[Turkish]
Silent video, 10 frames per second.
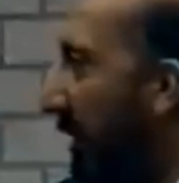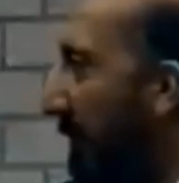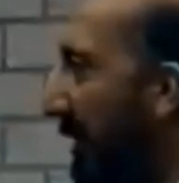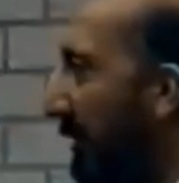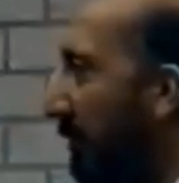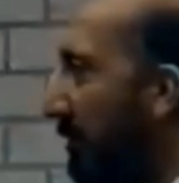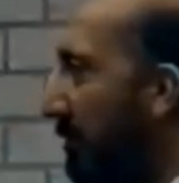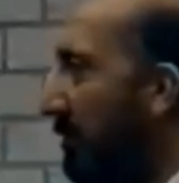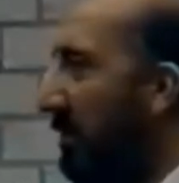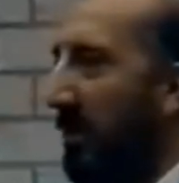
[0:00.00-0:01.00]
Kabul
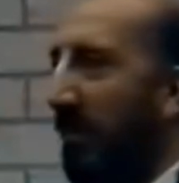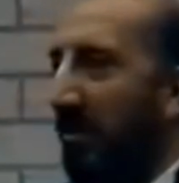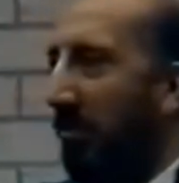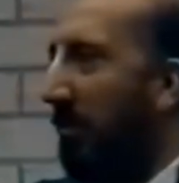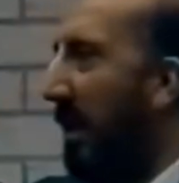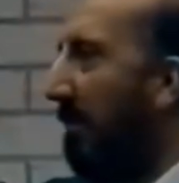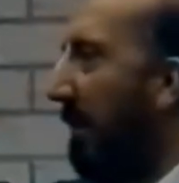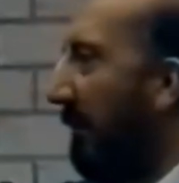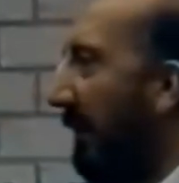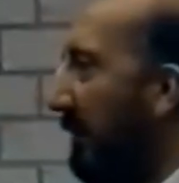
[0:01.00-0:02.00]
etmiyorsunuz. O zaman cuma
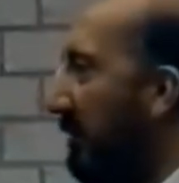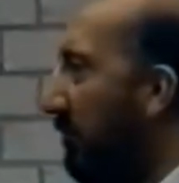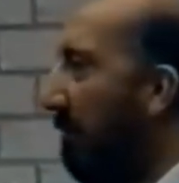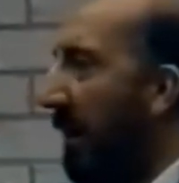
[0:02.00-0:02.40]
imamına gidecek.